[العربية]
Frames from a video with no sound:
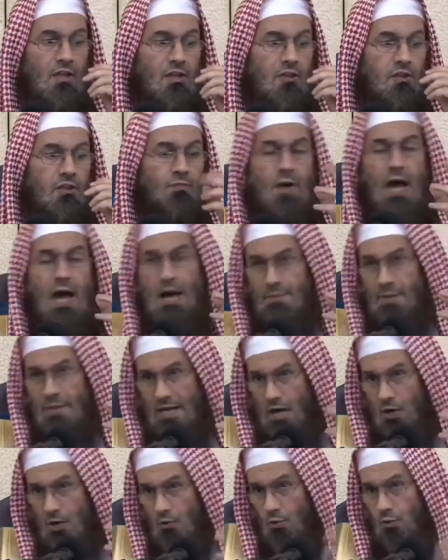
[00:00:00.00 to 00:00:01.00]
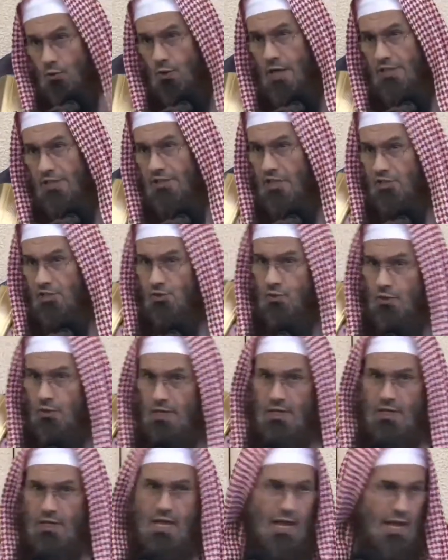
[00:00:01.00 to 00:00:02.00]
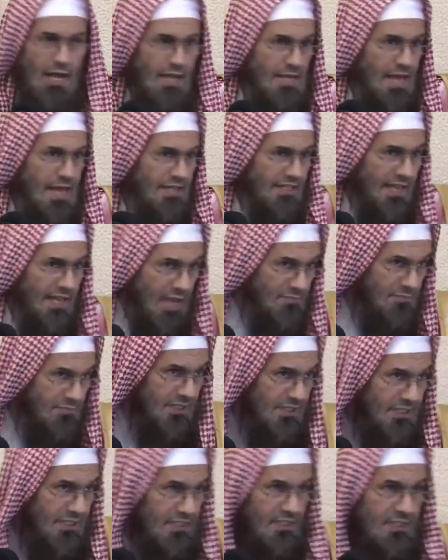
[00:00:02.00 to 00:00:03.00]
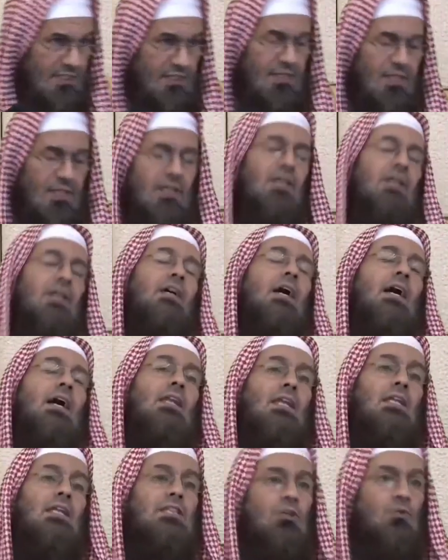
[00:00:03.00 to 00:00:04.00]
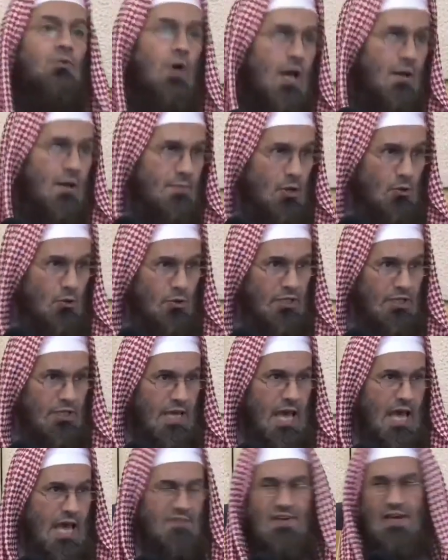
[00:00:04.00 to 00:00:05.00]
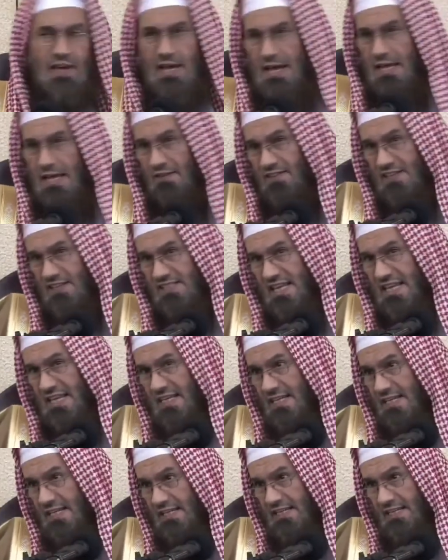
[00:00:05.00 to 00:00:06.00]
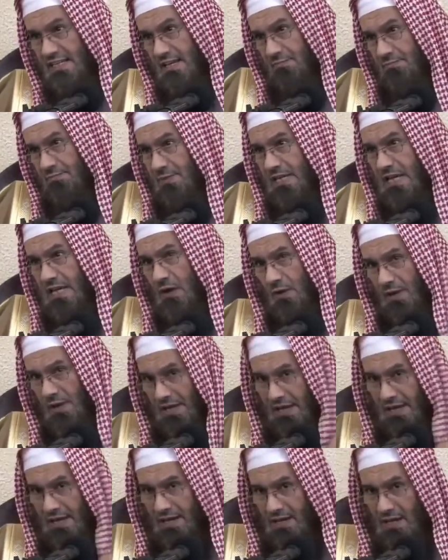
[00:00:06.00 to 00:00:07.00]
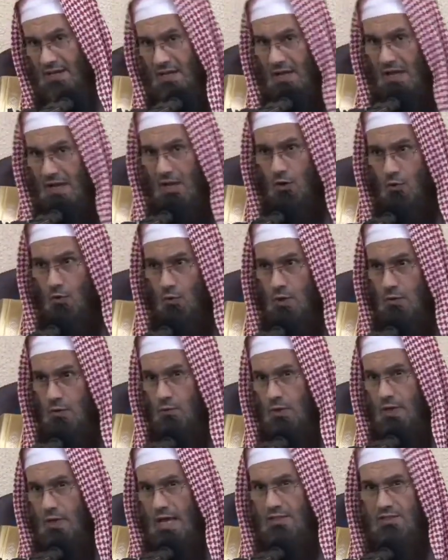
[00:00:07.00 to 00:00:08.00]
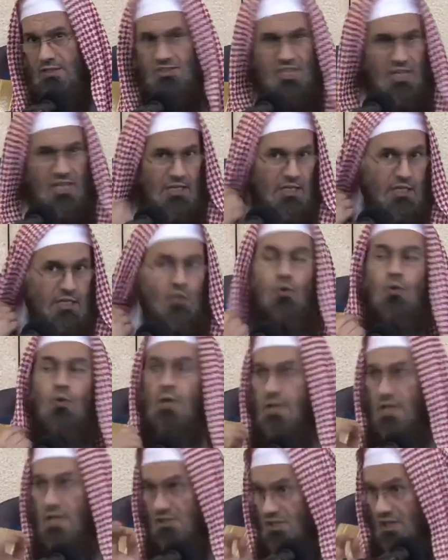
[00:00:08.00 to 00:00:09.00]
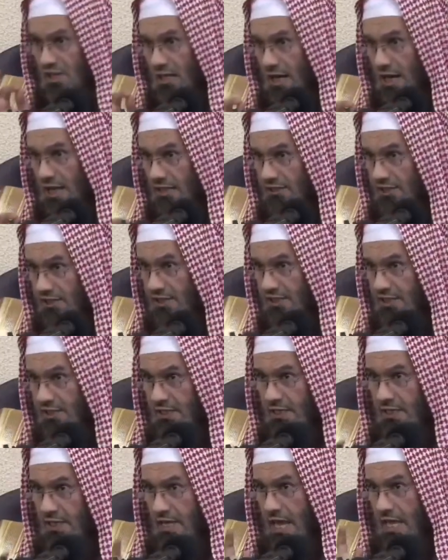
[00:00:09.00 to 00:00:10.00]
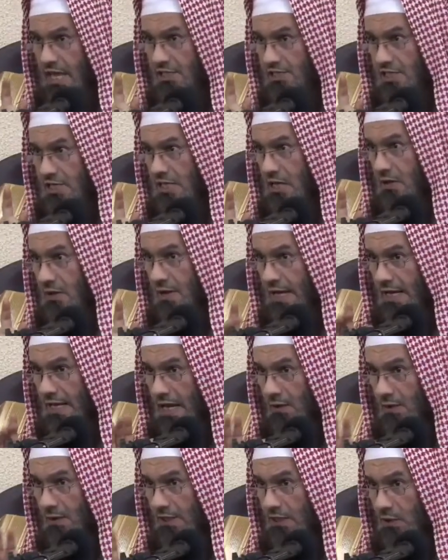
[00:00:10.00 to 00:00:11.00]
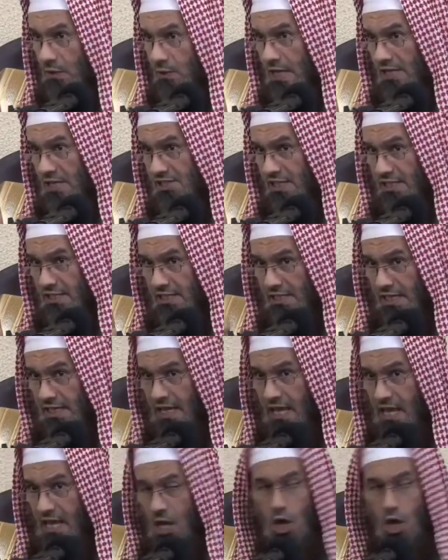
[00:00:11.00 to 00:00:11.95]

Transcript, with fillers: ثم أمره أن يشكر الله على نعمه التي وهبه إياها فقال فصل لربك وانحر والمراد صل كل صلاتك لله جل وعلا وحده لا شريك له